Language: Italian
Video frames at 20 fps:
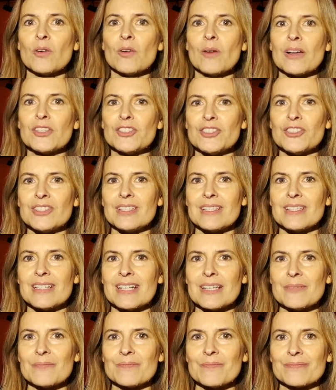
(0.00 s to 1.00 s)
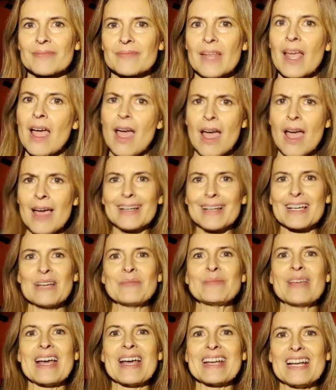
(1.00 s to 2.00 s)
o agire?
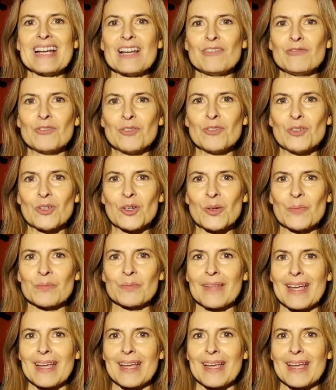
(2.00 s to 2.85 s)
Cambiare lavoro.